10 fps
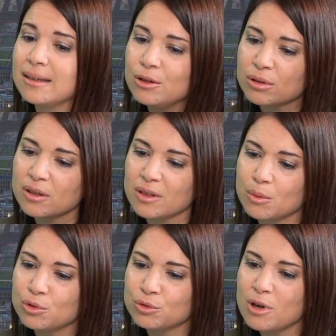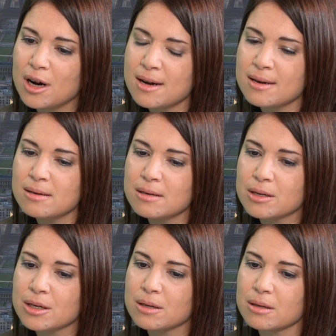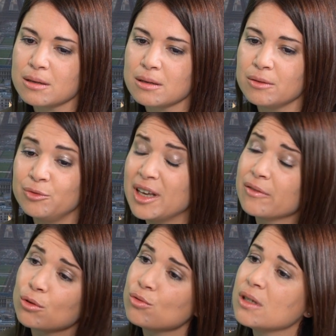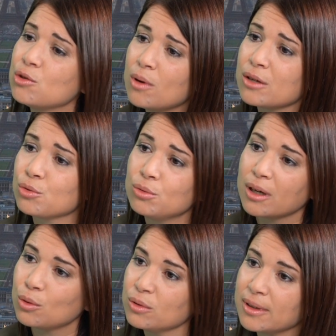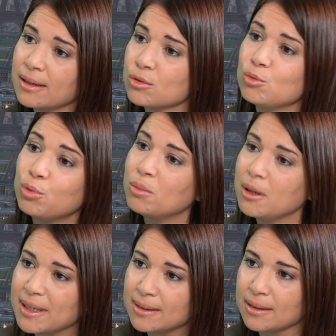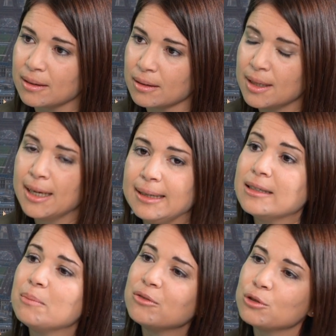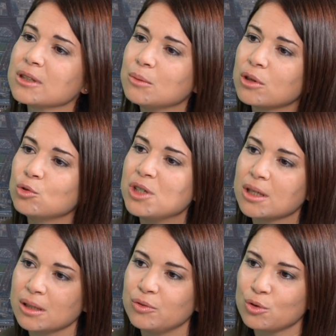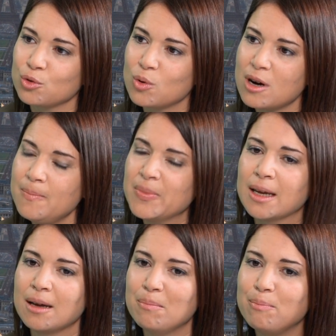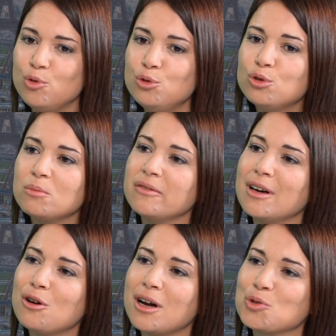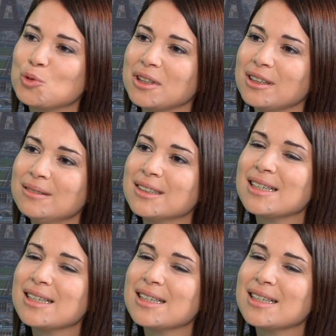client qui vient me voir vient avec une situation, un contexte, une problématique. Il n'a pas forcément un objectif en soi. L'une de mes valeurs ajoutées,